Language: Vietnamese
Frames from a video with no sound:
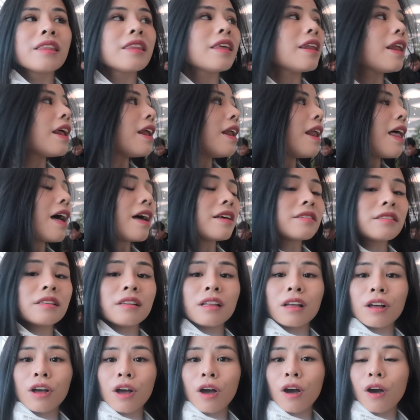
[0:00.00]
Thế nên là rất
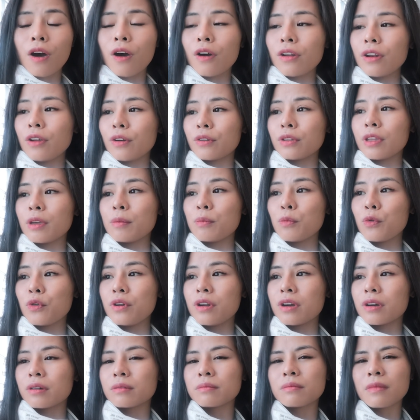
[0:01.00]
là khó để có thể mua
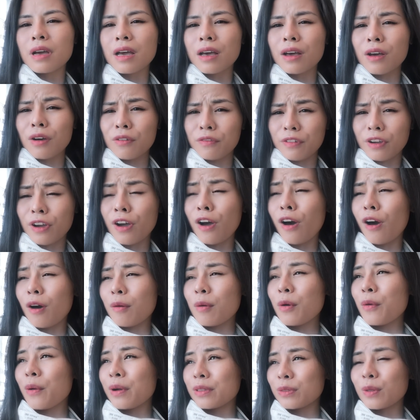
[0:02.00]
được, mà không phải khó
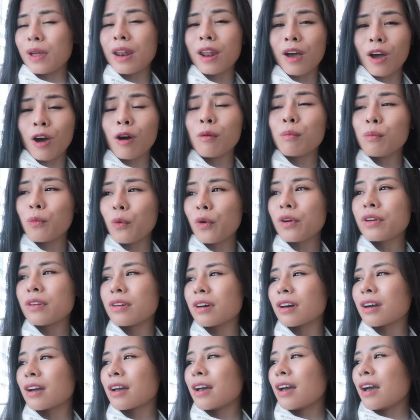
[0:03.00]
mà hoàn toàn là không mua
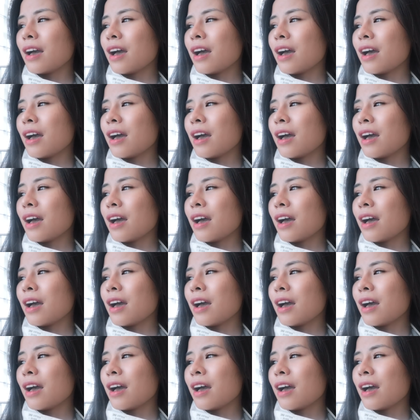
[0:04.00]
được.